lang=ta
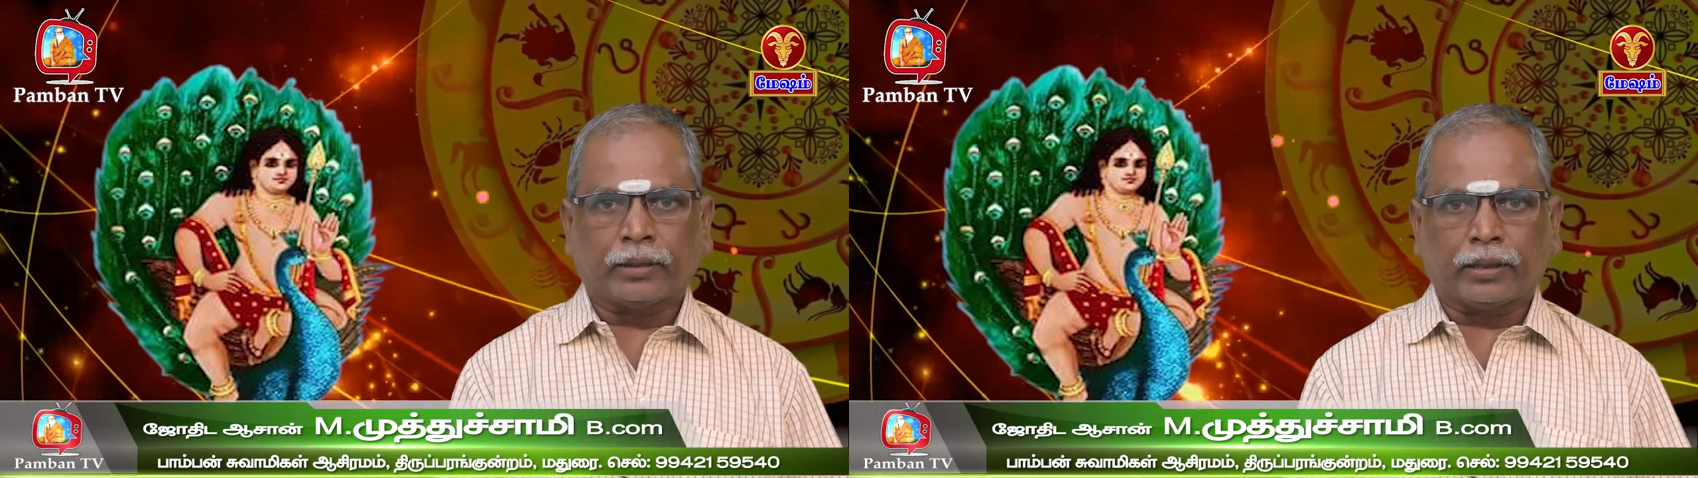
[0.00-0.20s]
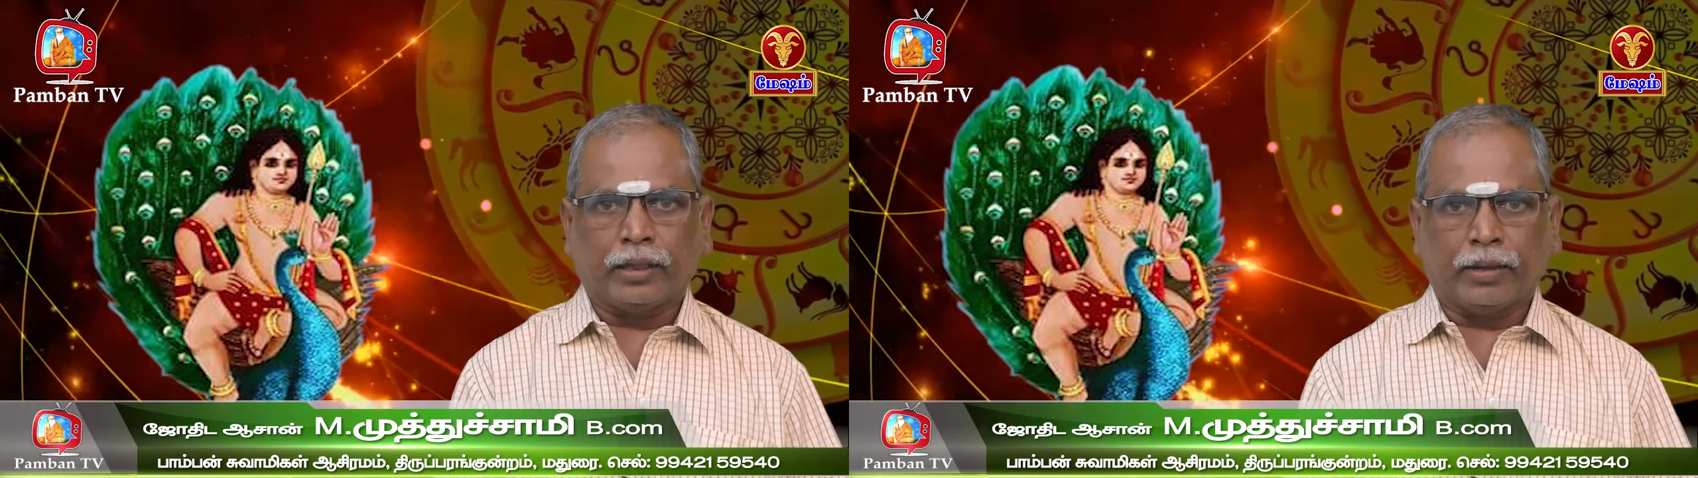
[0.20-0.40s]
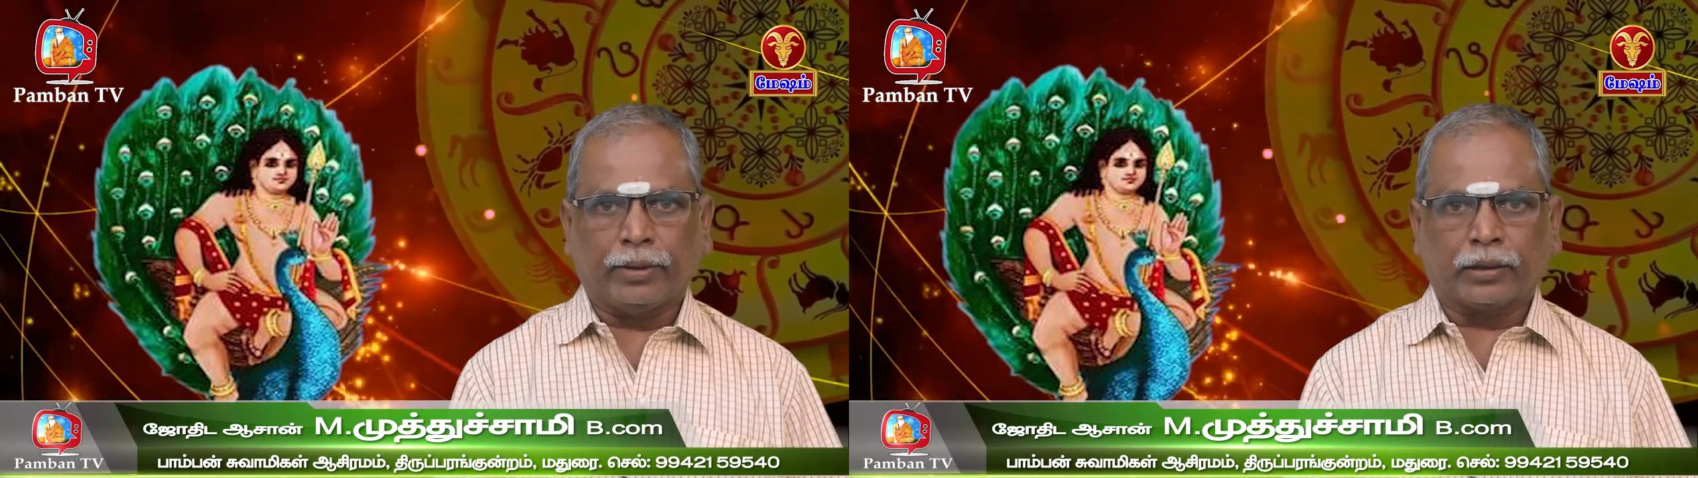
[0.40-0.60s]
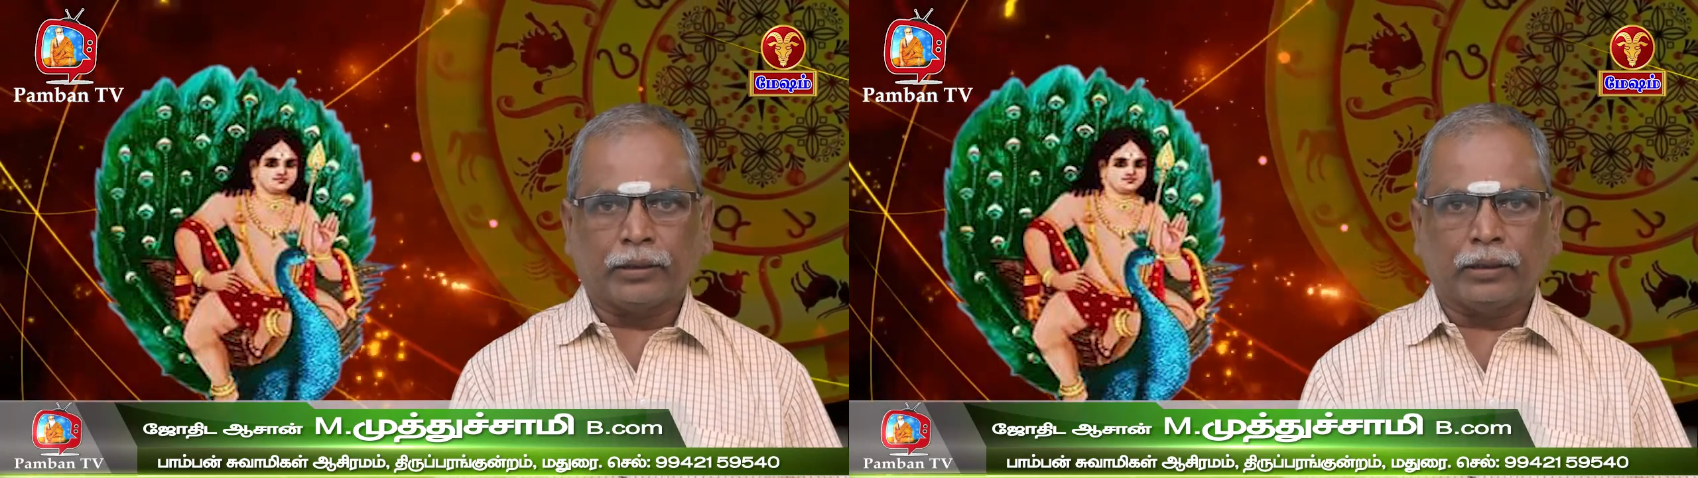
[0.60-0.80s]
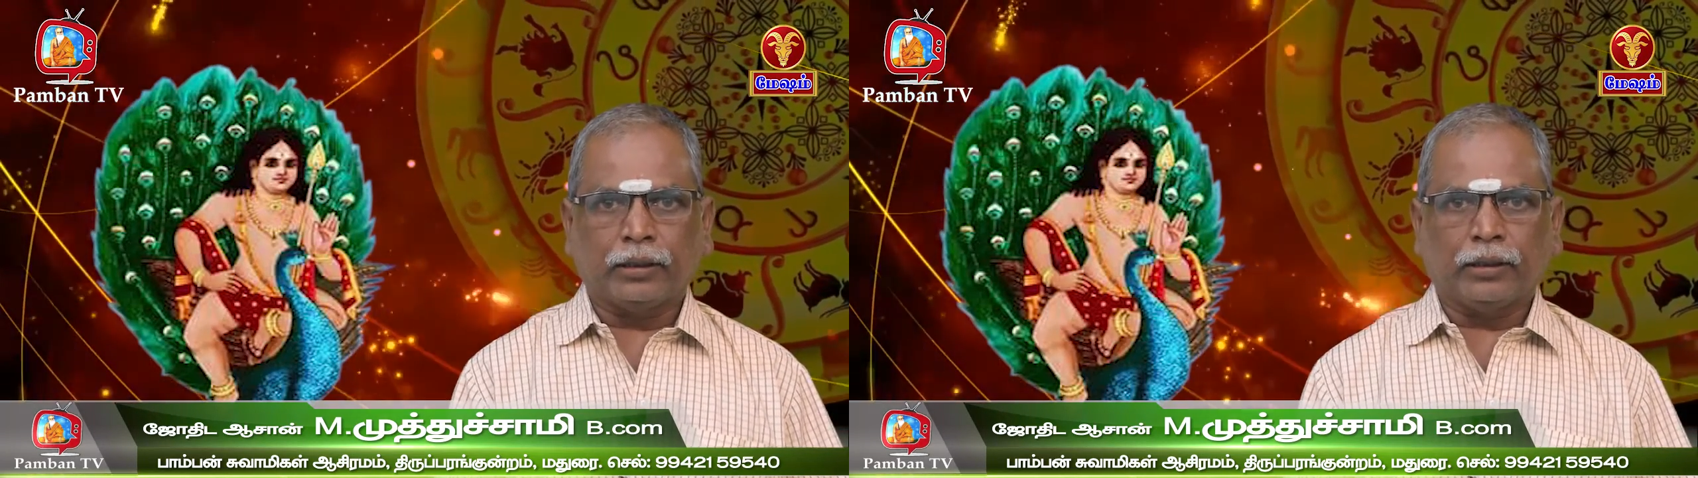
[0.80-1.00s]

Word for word: இடத்திலே அமர்ந்து